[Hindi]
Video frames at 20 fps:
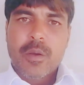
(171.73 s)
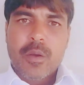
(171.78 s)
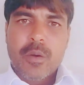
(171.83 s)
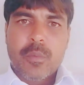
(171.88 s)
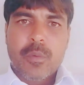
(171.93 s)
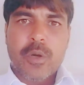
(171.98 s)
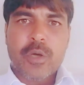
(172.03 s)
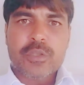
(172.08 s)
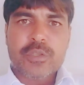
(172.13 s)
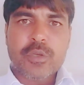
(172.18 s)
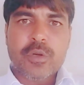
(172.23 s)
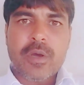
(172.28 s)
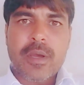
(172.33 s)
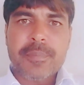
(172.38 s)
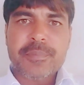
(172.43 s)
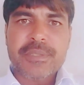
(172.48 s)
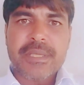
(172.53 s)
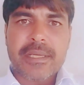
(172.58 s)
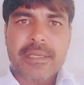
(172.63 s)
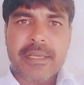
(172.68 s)
वो तो
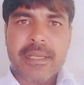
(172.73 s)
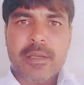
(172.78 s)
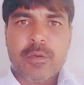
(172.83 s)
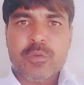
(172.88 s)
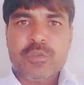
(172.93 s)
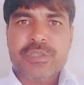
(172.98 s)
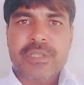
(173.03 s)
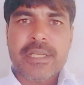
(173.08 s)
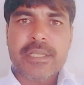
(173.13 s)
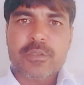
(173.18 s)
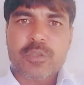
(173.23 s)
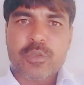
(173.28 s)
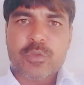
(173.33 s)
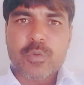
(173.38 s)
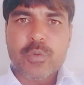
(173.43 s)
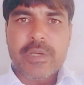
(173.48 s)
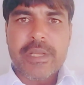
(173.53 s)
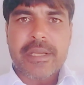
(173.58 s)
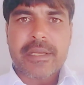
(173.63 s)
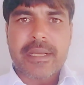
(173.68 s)
अब तक है उसने तो
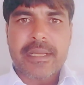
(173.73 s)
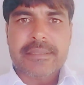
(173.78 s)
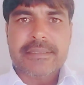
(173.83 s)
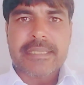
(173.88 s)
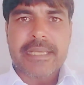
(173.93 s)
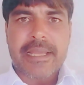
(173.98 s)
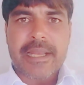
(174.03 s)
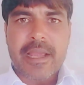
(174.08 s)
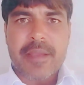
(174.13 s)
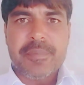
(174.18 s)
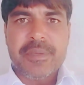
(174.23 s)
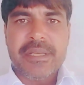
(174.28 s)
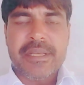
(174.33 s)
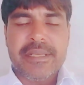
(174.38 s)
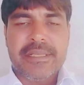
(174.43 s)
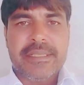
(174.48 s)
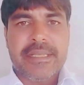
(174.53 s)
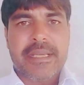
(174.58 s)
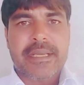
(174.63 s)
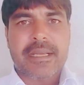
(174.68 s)
दूल्हे का चेहरा भी
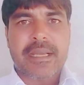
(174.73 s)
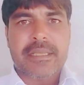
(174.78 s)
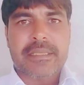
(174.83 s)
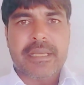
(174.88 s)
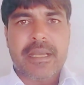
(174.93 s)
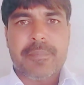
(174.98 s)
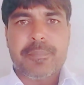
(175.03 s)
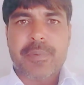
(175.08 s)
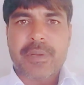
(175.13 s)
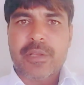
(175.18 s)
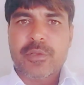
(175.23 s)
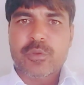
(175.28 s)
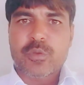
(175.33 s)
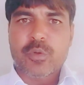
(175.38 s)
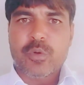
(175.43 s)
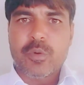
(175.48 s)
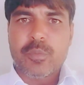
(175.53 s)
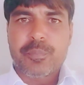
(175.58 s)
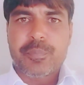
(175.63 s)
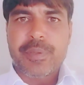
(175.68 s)
नहीं देखा था
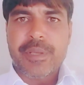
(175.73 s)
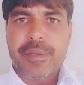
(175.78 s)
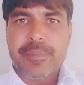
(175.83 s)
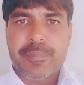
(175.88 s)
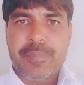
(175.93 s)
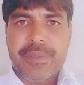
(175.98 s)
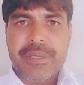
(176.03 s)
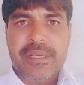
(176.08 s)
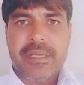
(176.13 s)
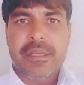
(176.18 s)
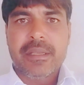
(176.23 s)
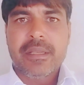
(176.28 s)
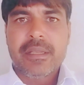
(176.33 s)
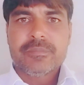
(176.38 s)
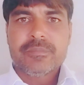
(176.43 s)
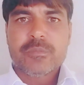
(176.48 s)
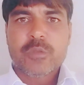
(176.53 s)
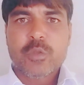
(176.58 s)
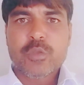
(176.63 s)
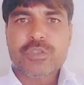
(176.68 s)
परंतु फिर भी
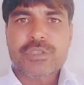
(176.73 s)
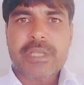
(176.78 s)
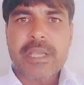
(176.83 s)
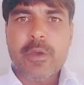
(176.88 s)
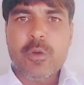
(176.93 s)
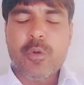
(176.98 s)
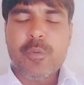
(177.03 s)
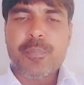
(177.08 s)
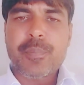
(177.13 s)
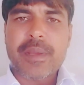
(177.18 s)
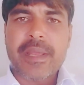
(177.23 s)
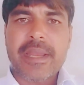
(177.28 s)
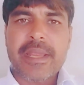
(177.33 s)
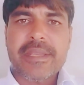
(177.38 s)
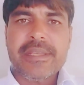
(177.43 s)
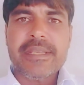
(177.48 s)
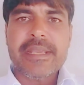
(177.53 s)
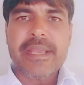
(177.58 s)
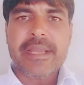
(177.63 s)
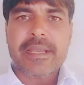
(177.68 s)
उसके ऊपर
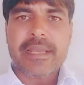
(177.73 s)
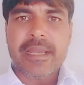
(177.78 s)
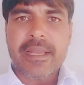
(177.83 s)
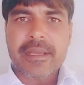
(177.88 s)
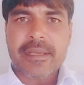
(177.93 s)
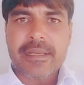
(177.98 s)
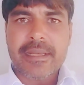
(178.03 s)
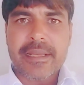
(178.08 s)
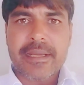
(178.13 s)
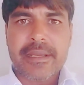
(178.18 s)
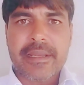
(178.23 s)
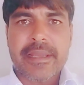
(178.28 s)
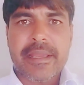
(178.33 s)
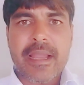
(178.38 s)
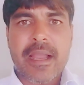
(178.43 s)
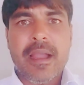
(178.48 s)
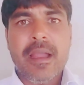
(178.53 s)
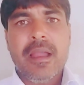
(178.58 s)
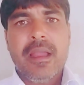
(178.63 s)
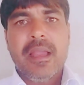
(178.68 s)
ये कलंक लग
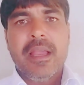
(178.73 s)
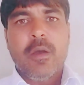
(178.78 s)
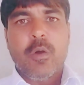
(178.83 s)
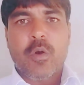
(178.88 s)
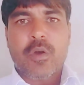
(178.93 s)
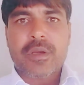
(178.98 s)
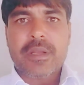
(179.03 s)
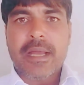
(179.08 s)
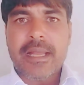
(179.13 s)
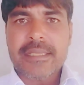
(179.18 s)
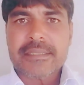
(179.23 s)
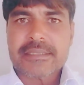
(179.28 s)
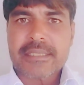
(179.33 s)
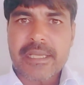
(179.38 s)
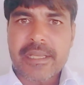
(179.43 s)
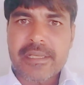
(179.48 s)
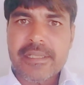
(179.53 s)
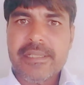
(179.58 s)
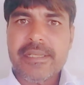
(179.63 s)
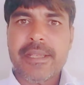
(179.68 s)
गया और
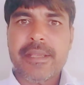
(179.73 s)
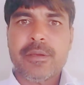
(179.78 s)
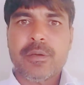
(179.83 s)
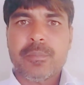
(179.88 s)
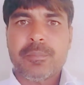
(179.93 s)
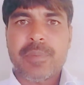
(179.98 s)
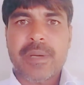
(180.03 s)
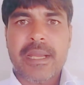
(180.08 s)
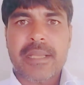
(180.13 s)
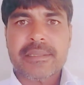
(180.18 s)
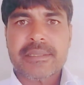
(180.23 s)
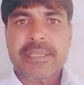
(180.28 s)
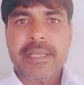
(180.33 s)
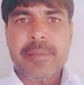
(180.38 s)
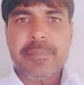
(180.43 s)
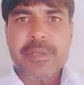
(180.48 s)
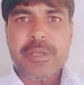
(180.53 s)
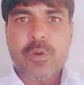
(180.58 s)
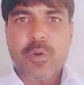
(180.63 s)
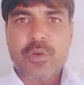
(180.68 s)
खासकर ये
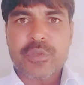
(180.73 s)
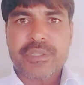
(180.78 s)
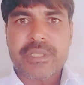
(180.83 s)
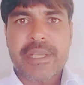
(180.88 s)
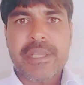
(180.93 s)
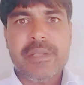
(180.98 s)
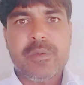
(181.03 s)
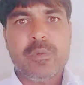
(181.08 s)
बातें भी औरतें ही